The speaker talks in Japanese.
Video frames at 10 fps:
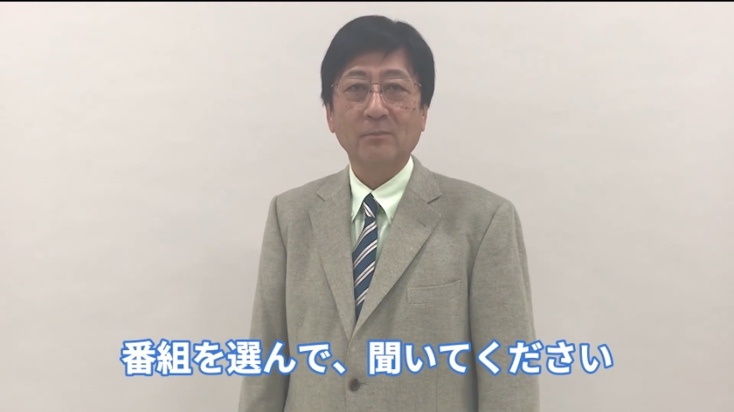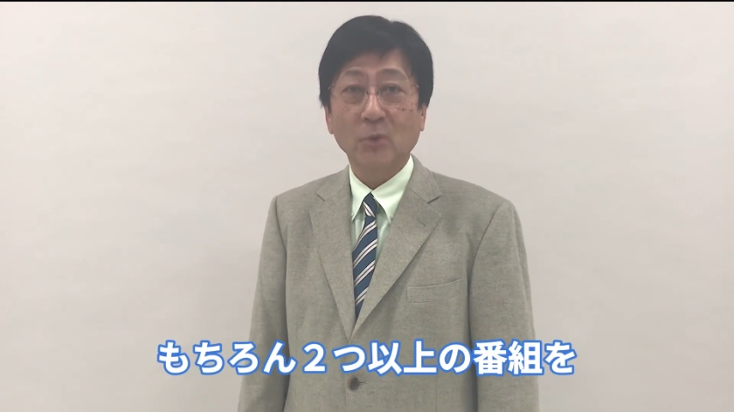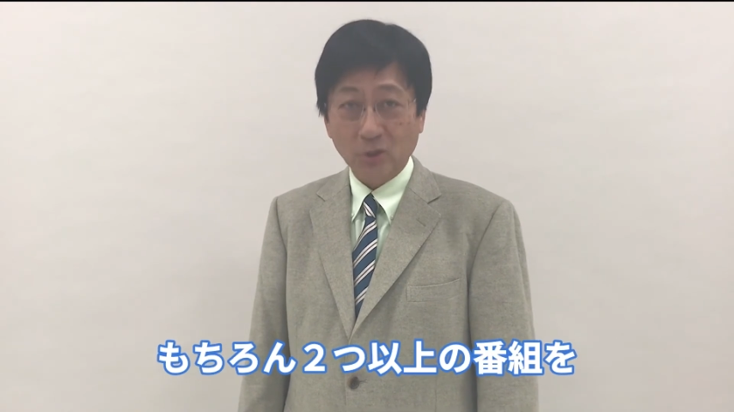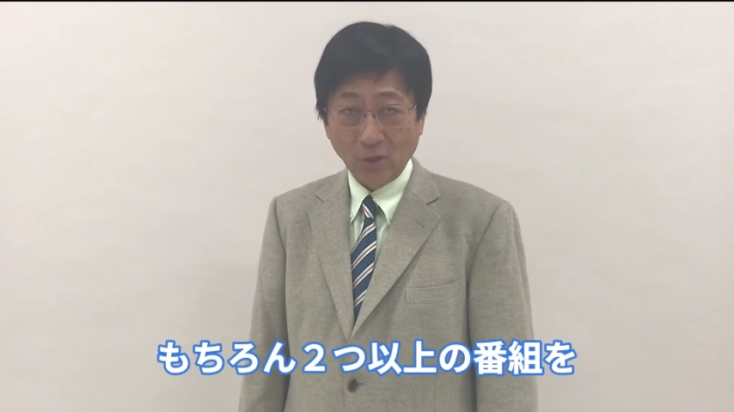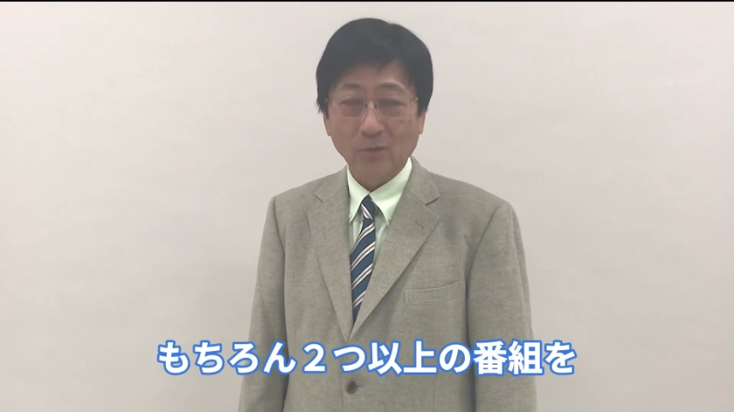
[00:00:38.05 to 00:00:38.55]

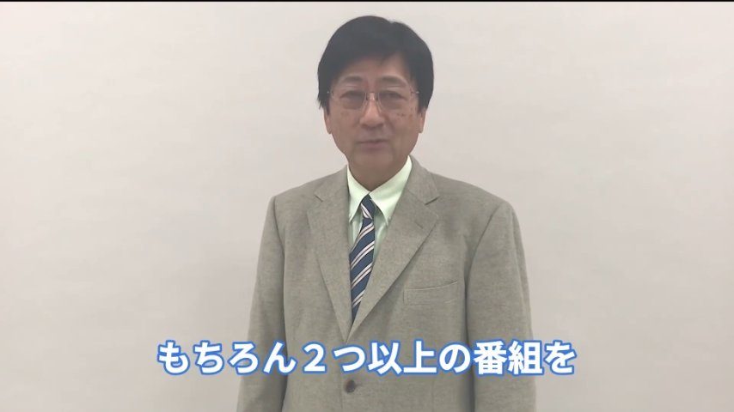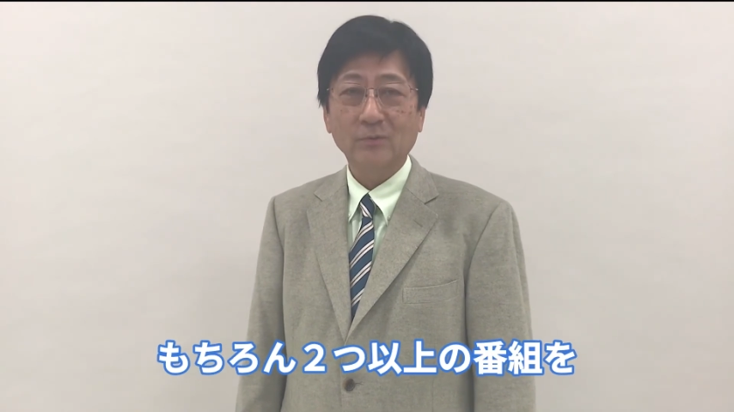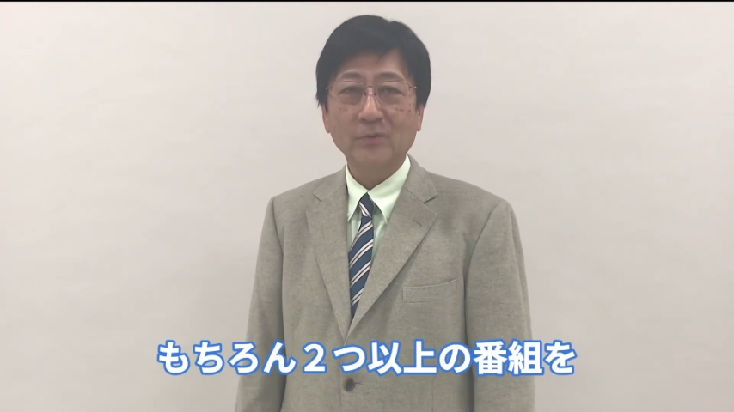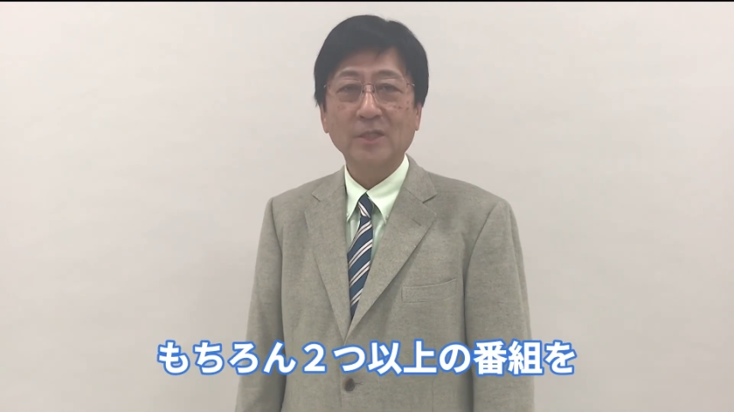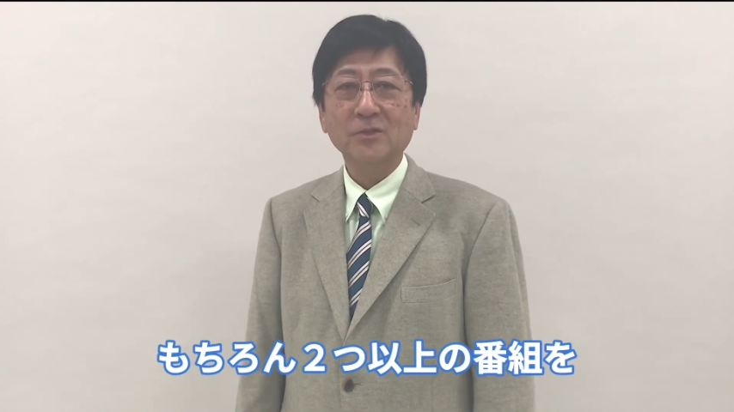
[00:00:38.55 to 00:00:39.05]
もちろん
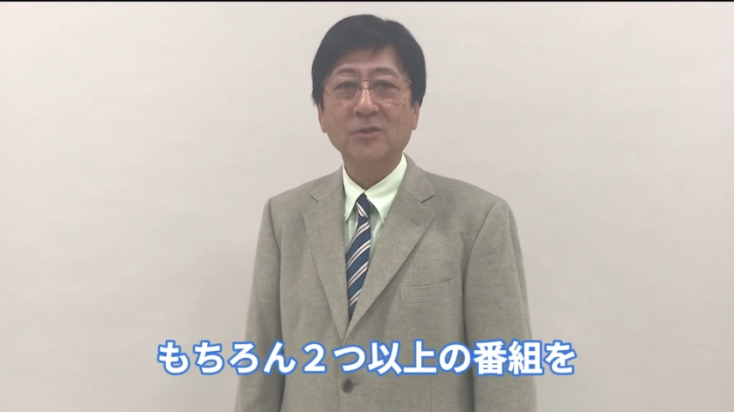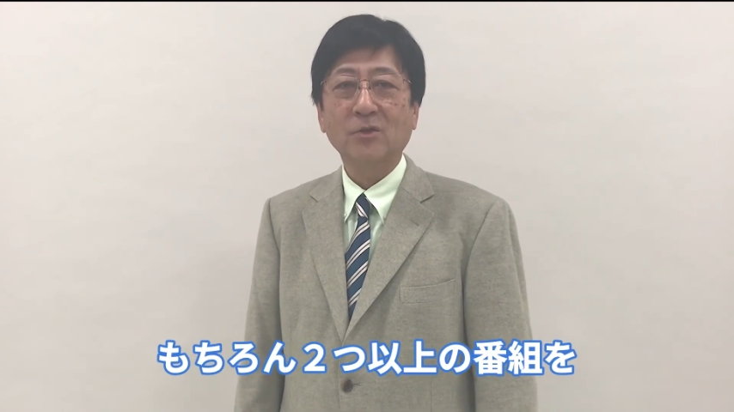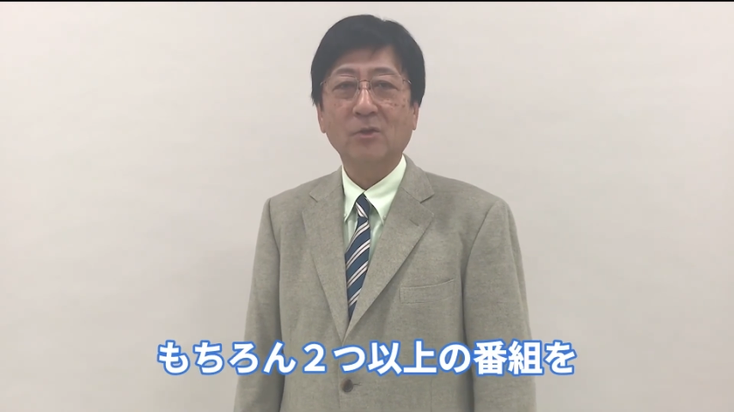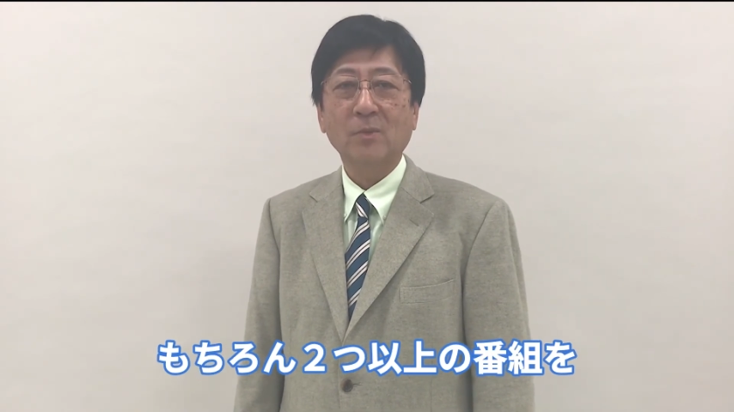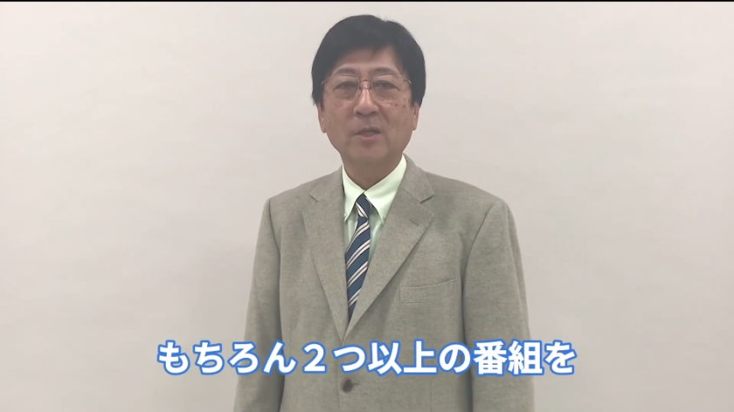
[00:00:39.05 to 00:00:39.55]
2つ以
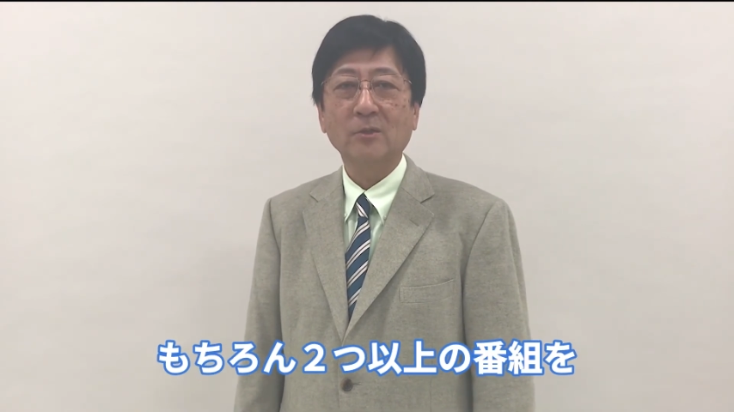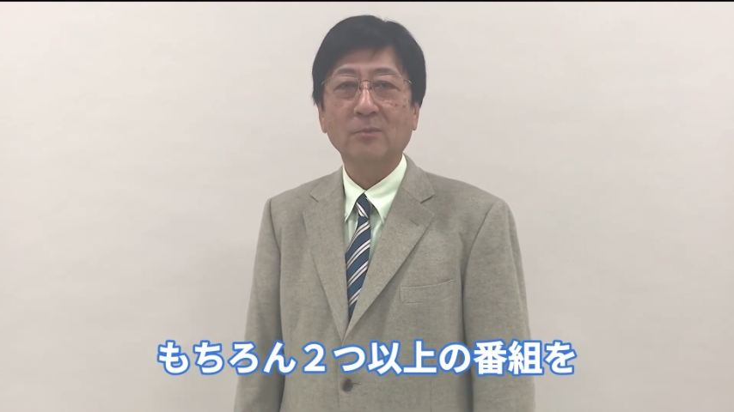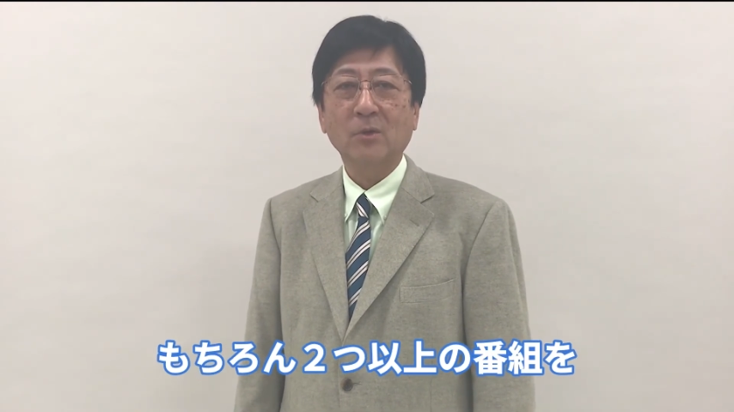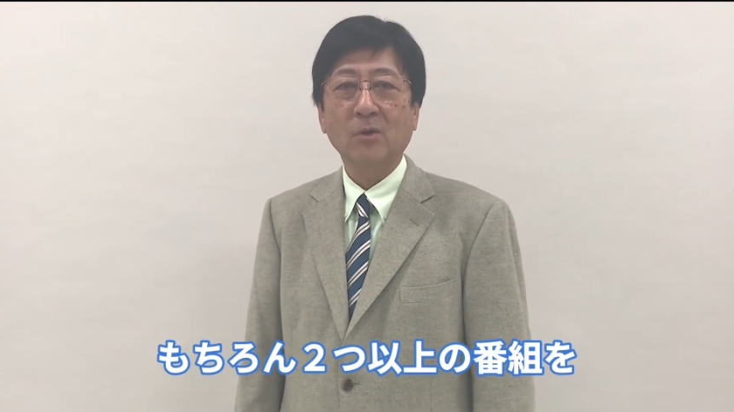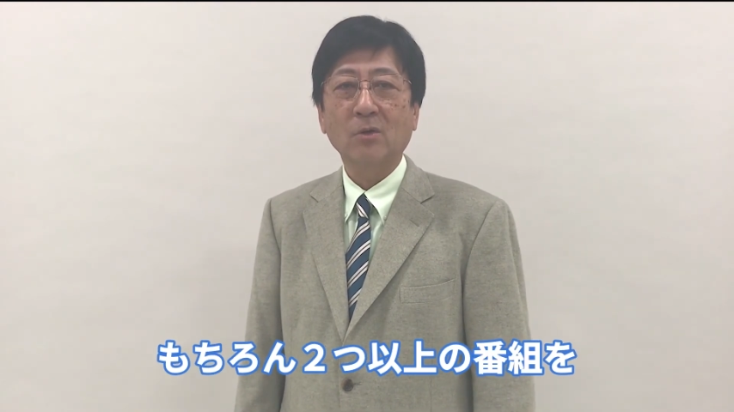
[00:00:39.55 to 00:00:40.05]
上の番
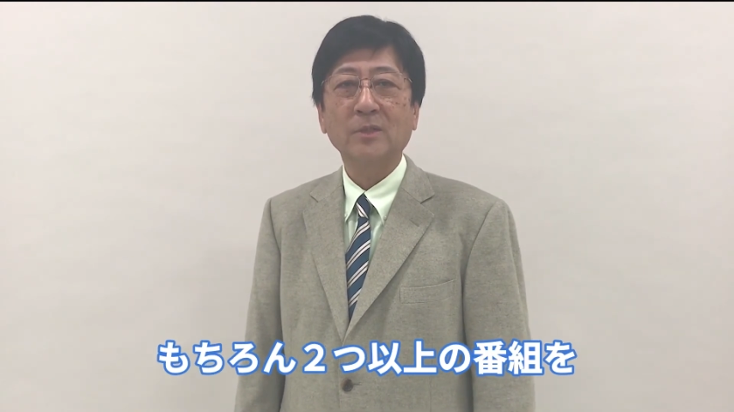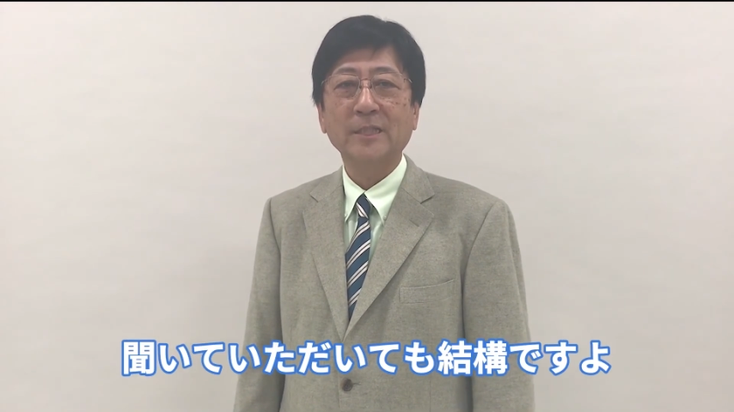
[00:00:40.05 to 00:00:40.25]
組を